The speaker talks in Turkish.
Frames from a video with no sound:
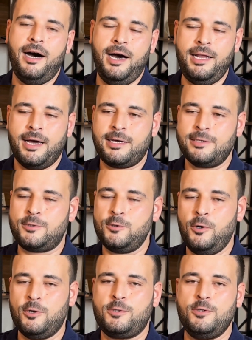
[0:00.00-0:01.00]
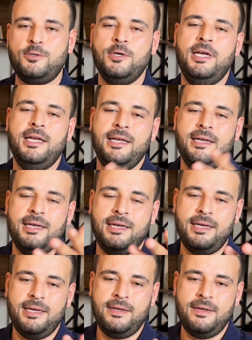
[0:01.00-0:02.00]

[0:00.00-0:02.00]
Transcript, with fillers: alakası yoktur. Ee,